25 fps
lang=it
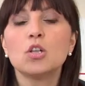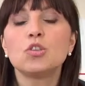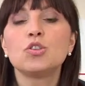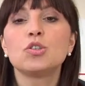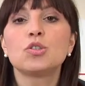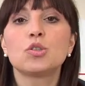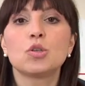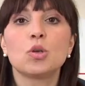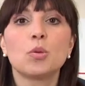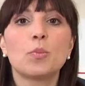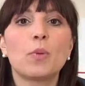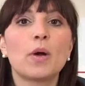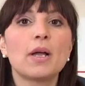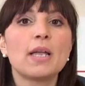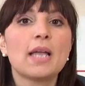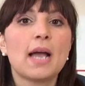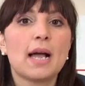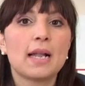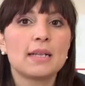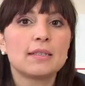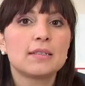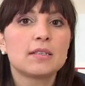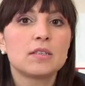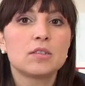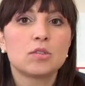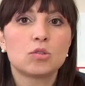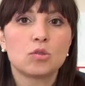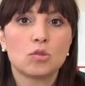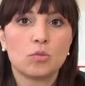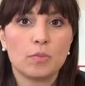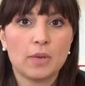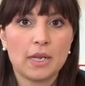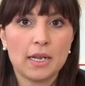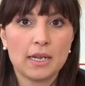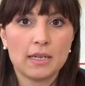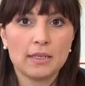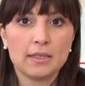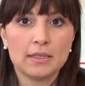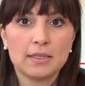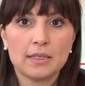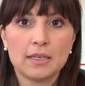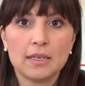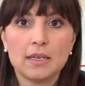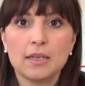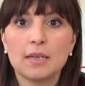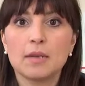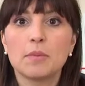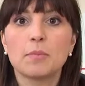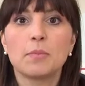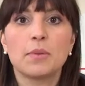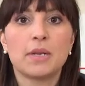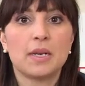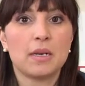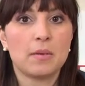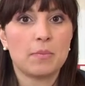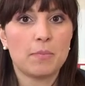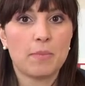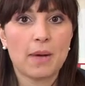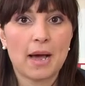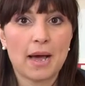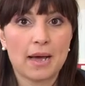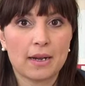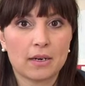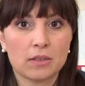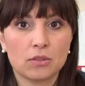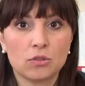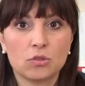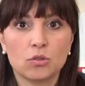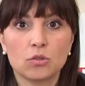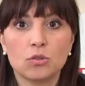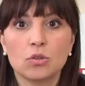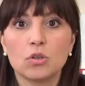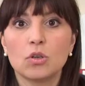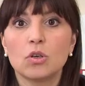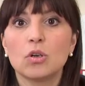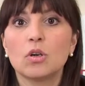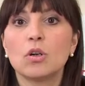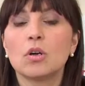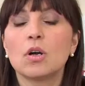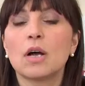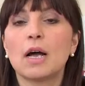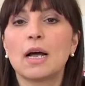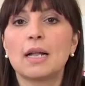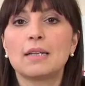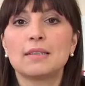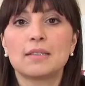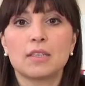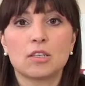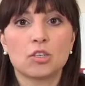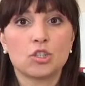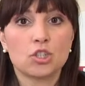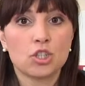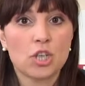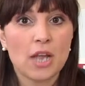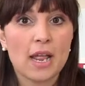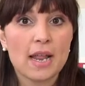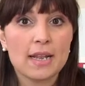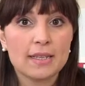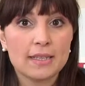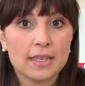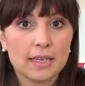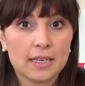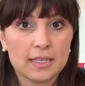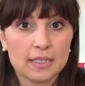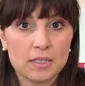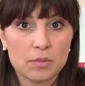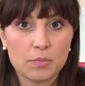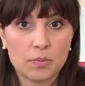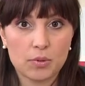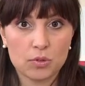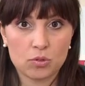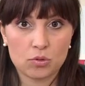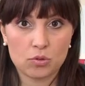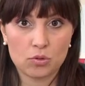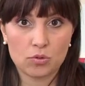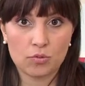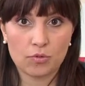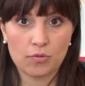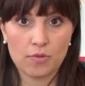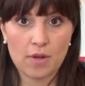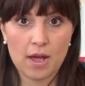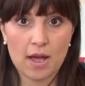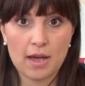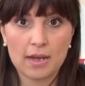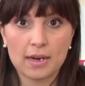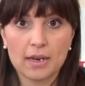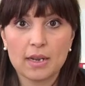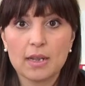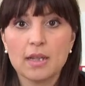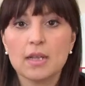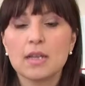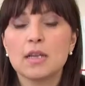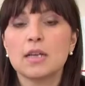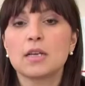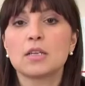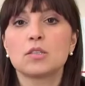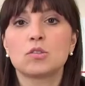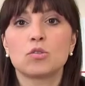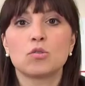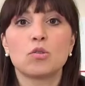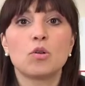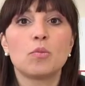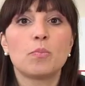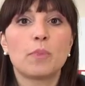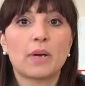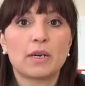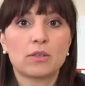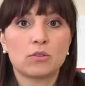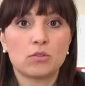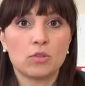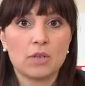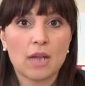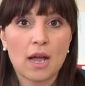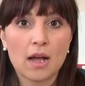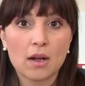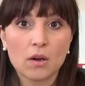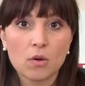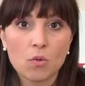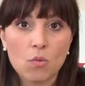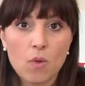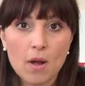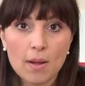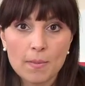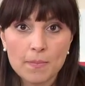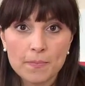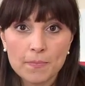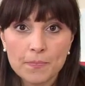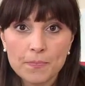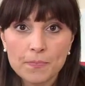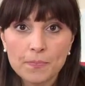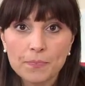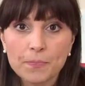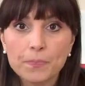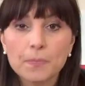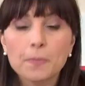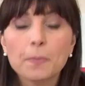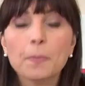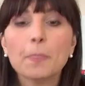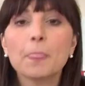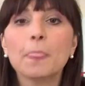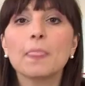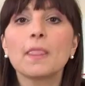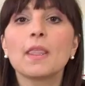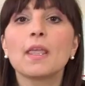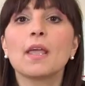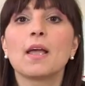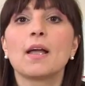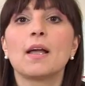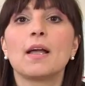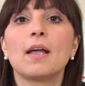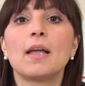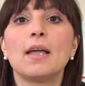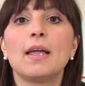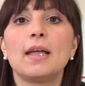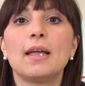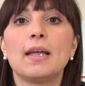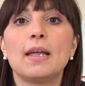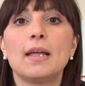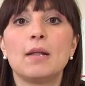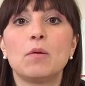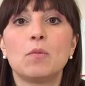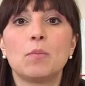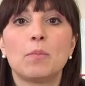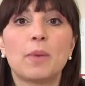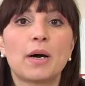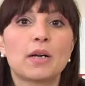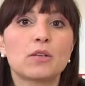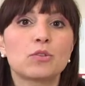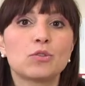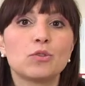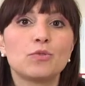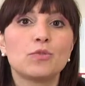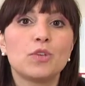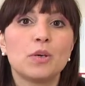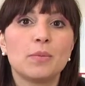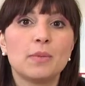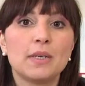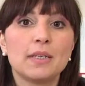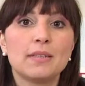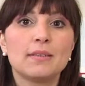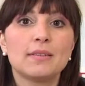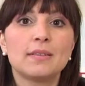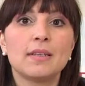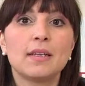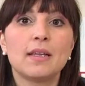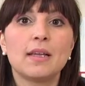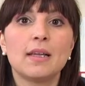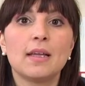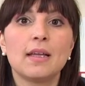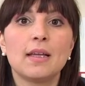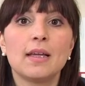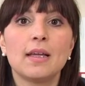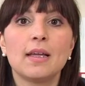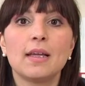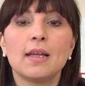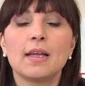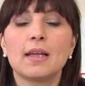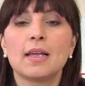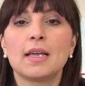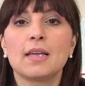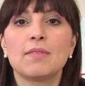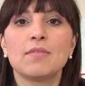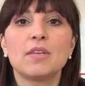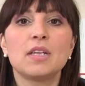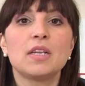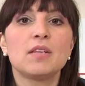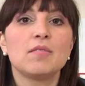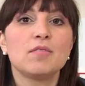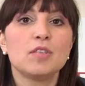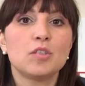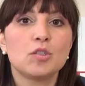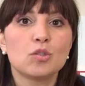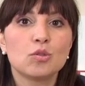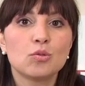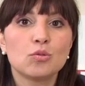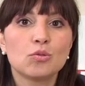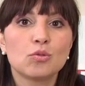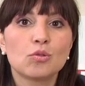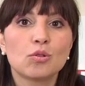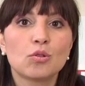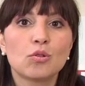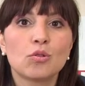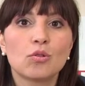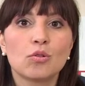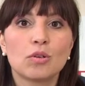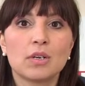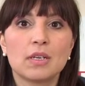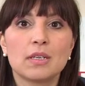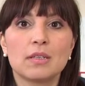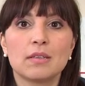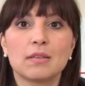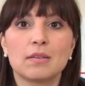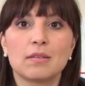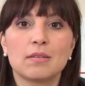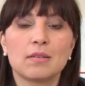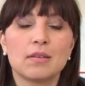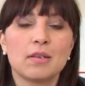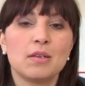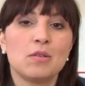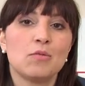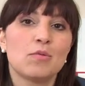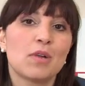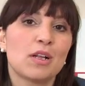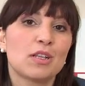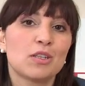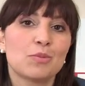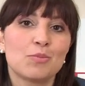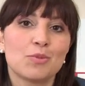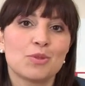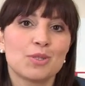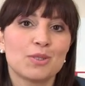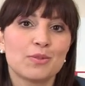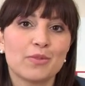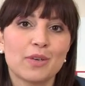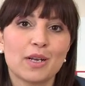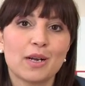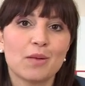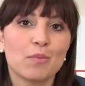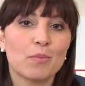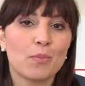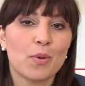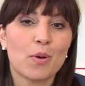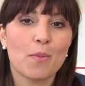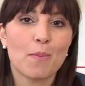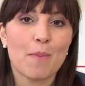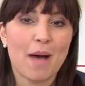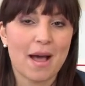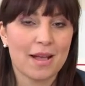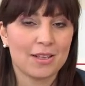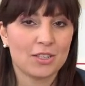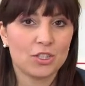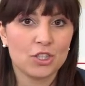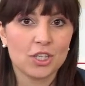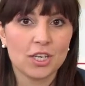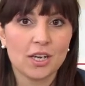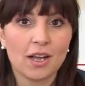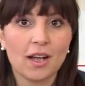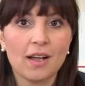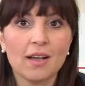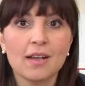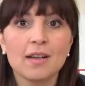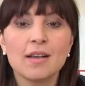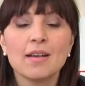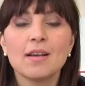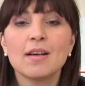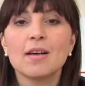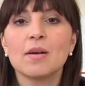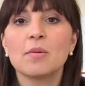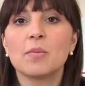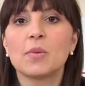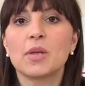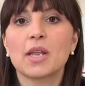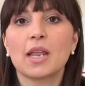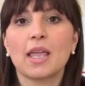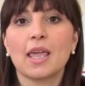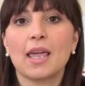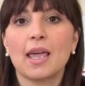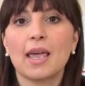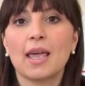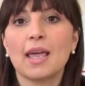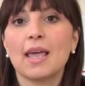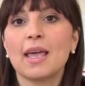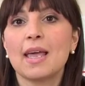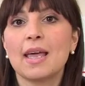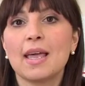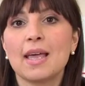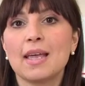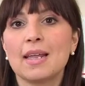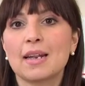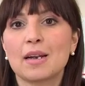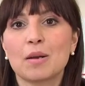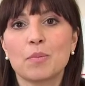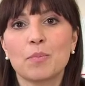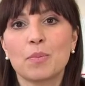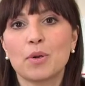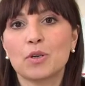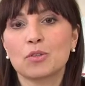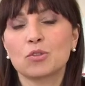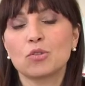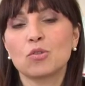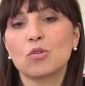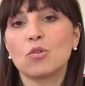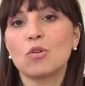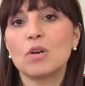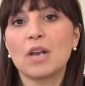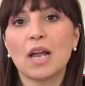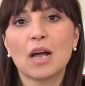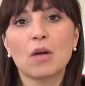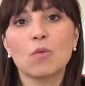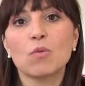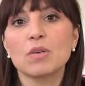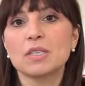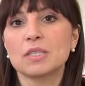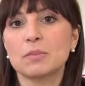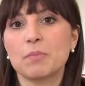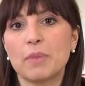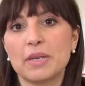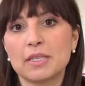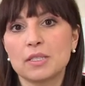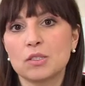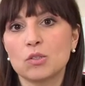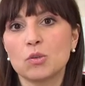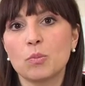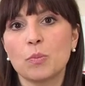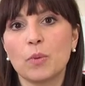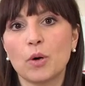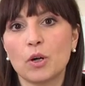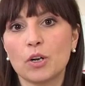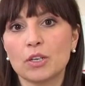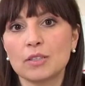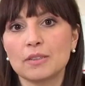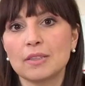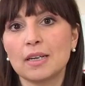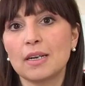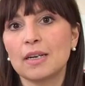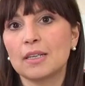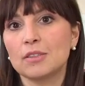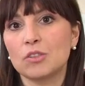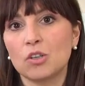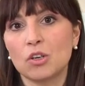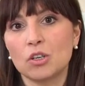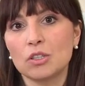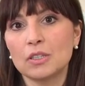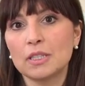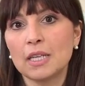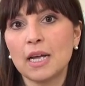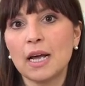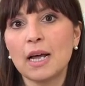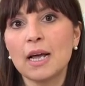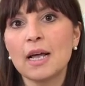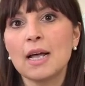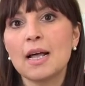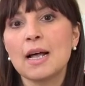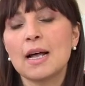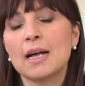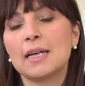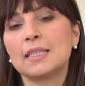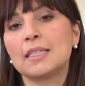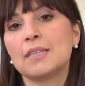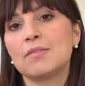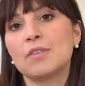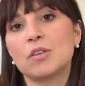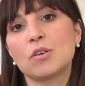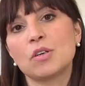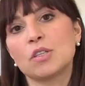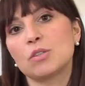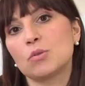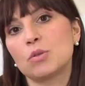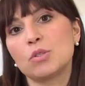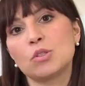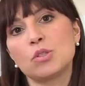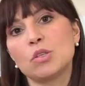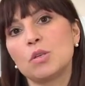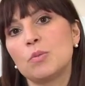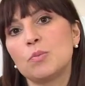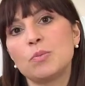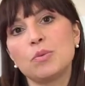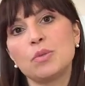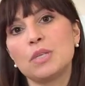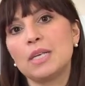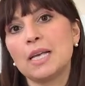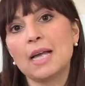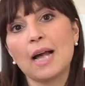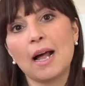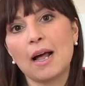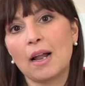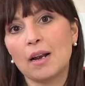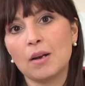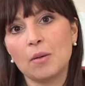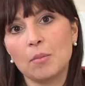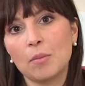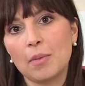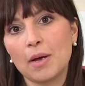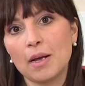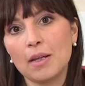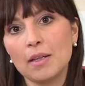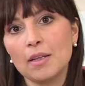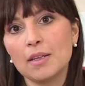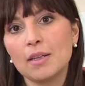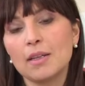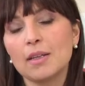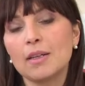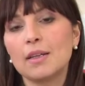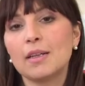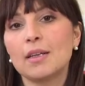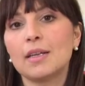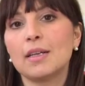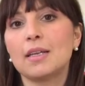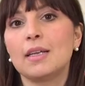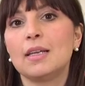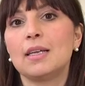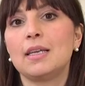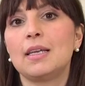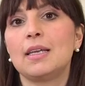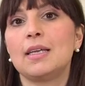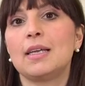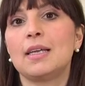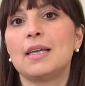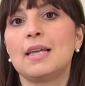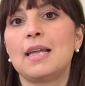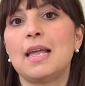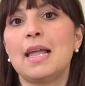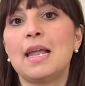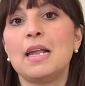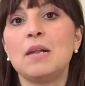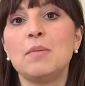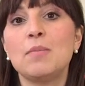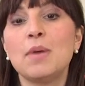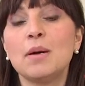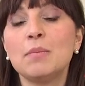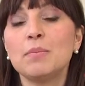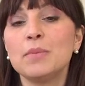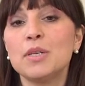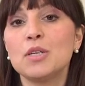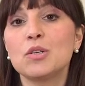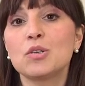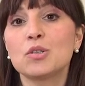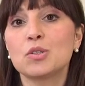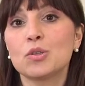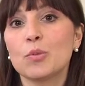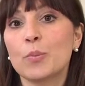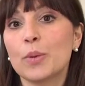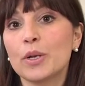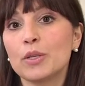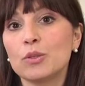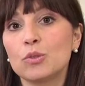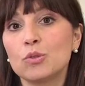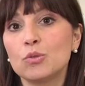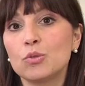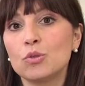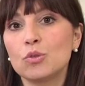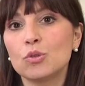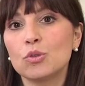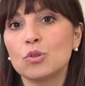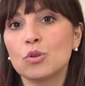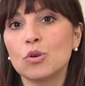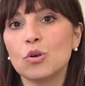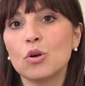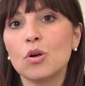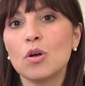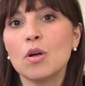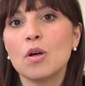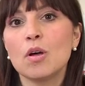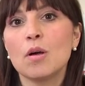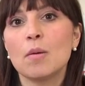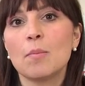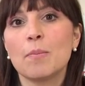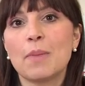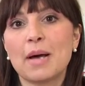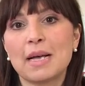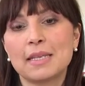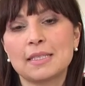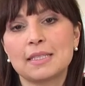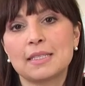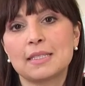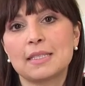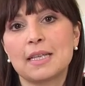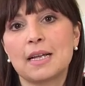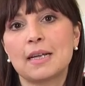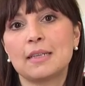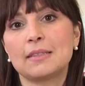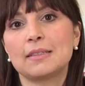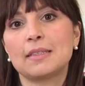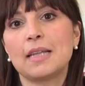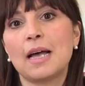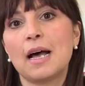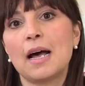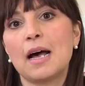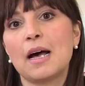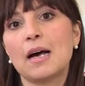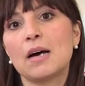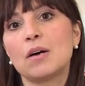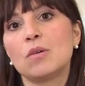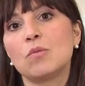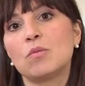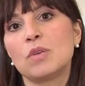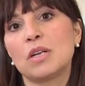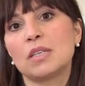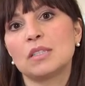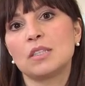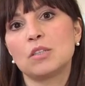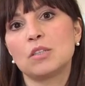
Ci sono poi altri strumenti per il parto, altre scelte che si possono fare, che sono il parto in acqua, è un parto ovviamente che viene vissuto con, eh, in un'atmosfera un po' magica perché il rapporto con l'acqua spesso porta la donna ad avere una situazione più di calma e, e il bambino soprattutto passa da una